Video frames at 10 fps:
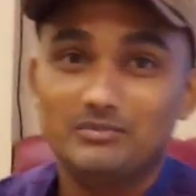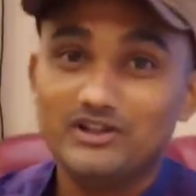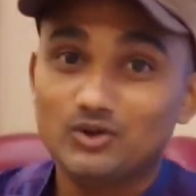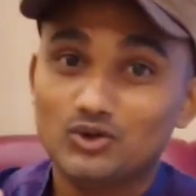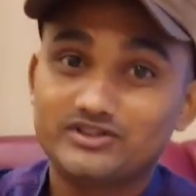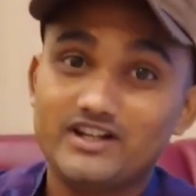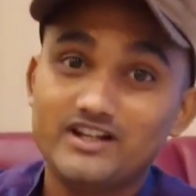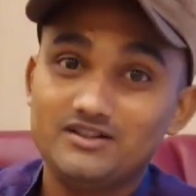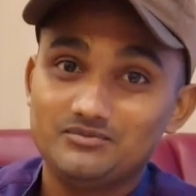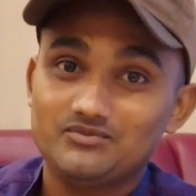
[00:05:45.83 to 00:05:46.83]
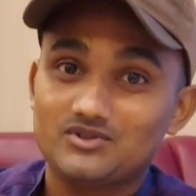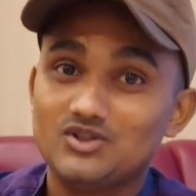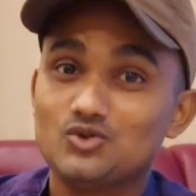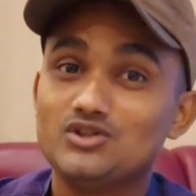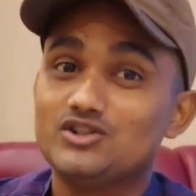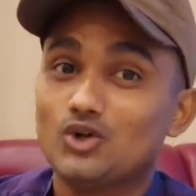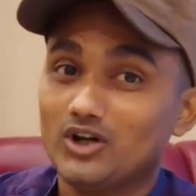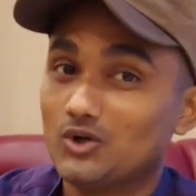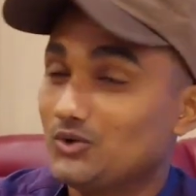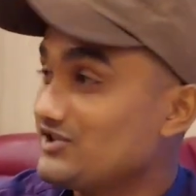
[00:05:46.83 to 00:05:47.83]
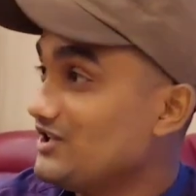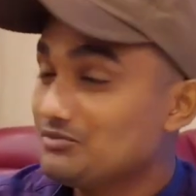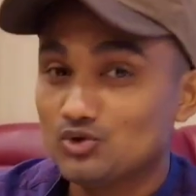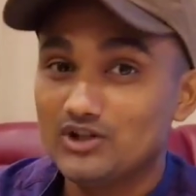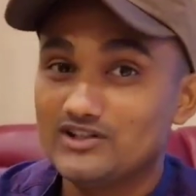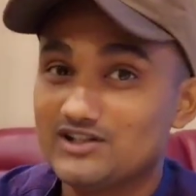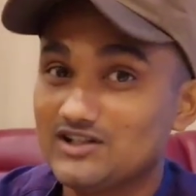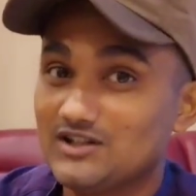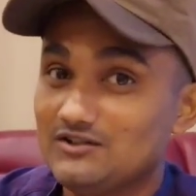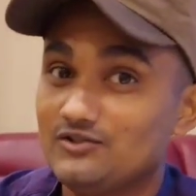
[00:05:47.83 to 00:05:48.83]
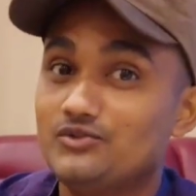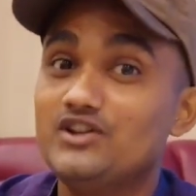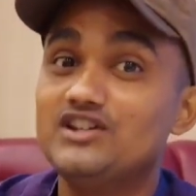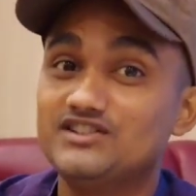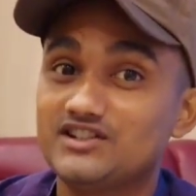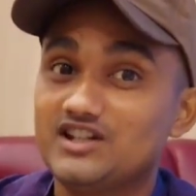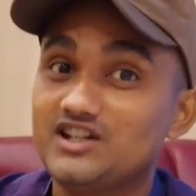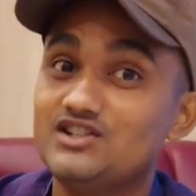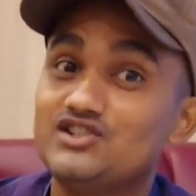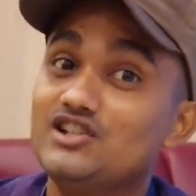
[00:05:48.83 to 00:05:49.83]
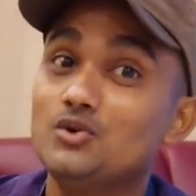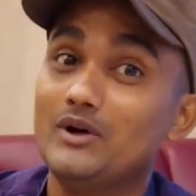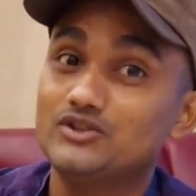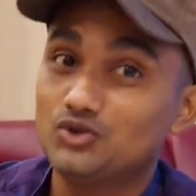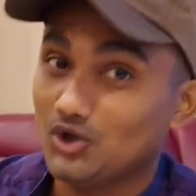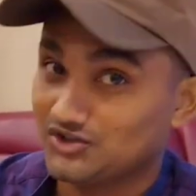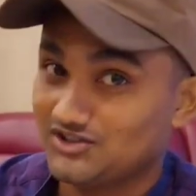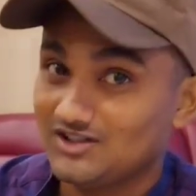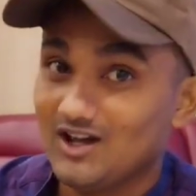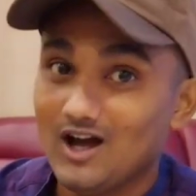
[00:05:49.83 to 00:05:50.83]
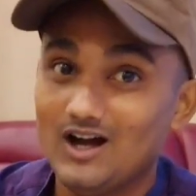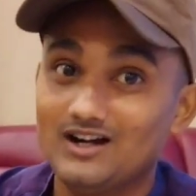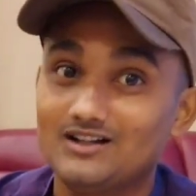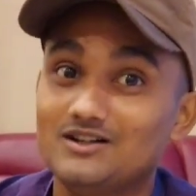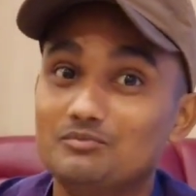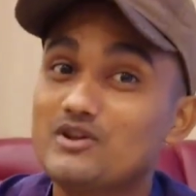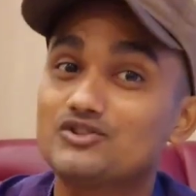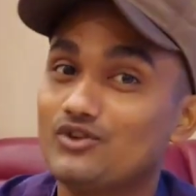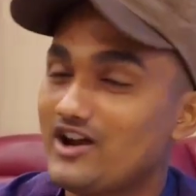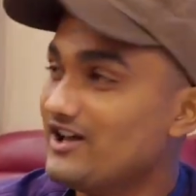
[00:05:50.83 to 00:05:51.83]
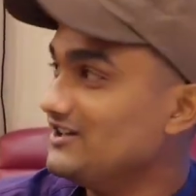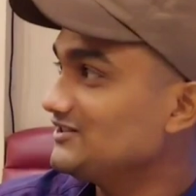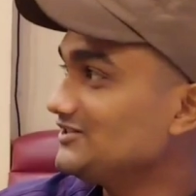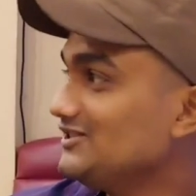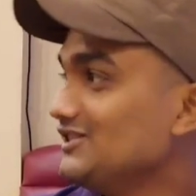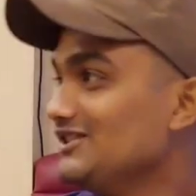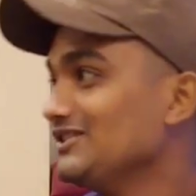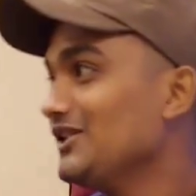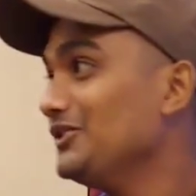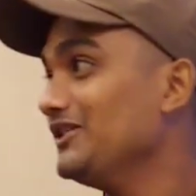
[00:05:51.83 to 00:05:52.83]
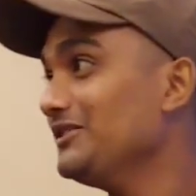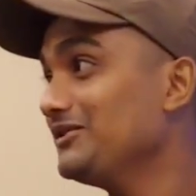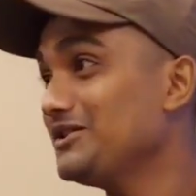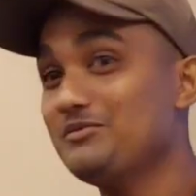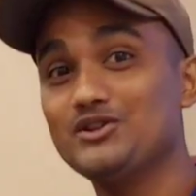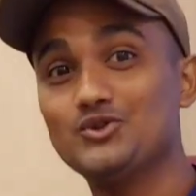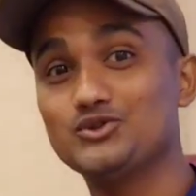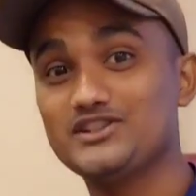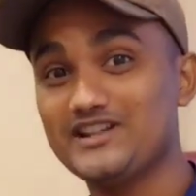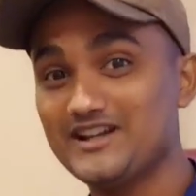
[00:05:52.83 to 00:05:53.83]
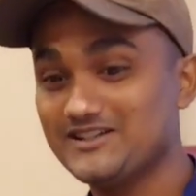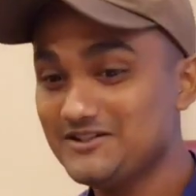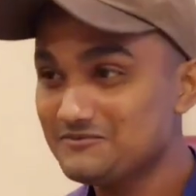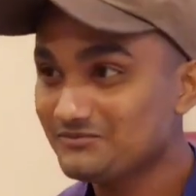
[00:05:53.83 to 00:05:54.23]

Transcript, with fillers: মেন কোর্সে কিছু জিনিস অর্ডার করেছিলাম চলে এসেছে ফিশ ইন চিলি ওয়াইন সস আর মিক্সড ফ্রাইড রাইস তাহলে আমাদের মেন কোর্স এসে গেছে